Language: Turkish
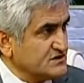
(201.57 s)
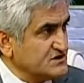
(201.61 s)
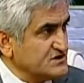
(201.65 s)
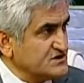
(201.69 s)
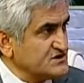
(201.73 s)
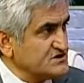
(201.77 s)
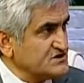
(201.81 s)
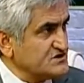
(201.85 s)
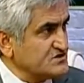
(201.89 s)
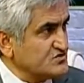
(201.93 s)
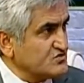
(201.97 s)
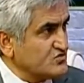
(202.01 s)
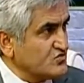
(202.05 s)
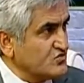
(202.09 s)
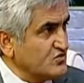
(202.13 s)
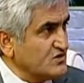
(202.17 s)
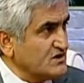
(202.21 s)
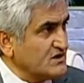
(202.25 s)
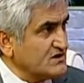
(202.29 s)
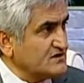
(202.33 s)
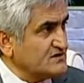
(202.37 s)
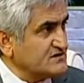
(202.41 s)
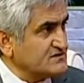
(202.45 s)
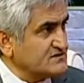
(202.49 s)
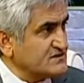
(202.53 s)
kişi
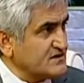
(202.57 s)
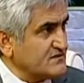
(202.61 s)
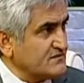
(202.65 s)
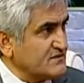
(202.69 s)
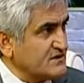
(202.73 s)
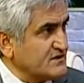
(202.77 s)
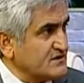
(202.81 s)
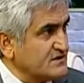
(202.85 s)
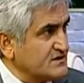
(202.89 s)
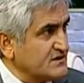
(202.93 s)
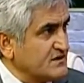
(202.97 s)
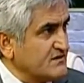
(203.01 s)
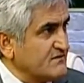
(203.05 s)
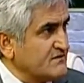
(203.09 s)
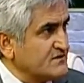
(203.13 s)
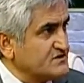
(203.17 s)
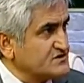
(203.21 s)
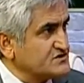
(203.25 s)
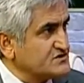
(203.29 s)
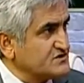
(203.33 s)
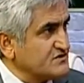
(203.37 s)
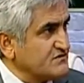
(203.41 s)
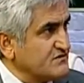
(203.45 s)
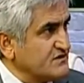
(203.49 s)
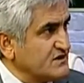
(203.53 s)
kullandığı zaman
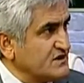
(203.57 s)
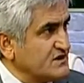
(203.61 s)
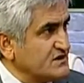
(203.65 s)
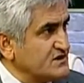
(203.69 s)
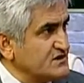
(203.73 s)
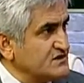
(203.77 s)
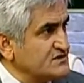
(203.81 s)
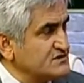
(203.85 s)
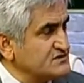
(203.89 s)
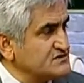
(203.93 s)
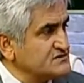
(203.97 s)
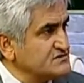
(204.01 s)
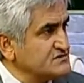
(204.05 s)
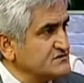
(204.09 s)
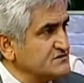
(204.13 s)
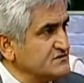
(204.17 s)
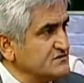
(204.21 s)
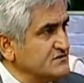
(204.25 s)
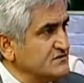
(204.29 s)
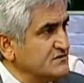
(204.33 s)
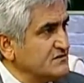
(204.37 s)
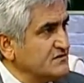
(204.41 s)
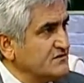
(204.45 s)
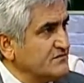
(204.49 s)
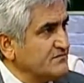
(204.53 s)
yavaş yavaş
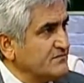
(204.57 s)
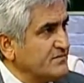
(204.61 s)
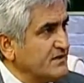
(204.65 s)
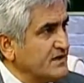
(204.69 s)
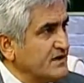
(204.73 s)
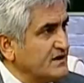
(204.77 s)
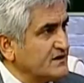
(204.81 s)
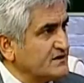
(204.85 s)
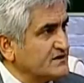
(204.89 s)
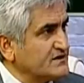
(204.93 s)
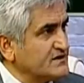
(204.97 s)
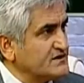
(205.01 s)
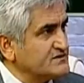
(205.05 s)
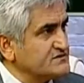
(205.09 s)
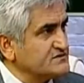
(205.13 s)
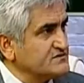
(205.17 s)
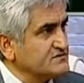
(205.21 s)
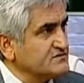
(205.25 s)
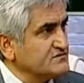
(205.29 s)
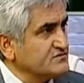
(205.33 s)
pankreas